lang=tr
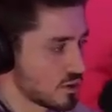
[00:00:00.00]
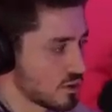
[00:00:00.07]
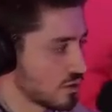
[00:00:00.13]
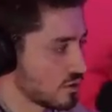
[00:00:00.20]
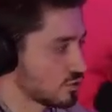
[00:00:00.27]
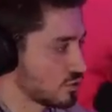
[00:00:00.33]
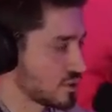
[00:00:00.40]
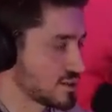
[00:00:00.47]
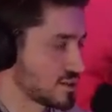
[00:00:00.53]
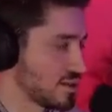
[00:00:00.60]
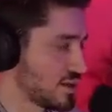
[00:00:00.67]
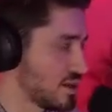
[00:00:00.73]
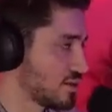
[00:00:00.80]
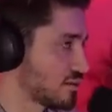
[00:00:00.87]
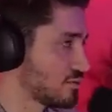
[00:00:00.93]
Ee,
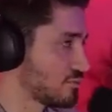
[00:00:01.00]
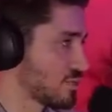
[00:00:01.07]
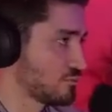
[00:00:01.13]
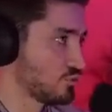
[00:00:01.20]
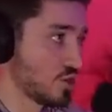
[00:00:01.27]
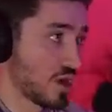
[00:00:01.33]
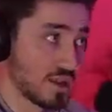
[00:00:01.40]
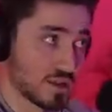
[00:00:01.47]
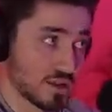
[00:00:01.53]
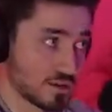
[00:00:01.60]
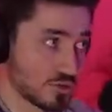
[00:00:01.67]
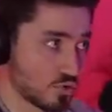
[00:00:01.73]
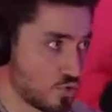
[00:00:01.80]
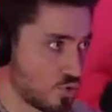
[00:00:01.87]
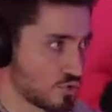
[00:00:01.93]
dolayısıyla ben bunu her
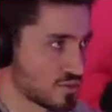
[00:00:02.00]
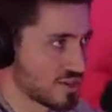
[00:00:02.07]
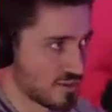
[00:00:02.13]
yerde görüyorum.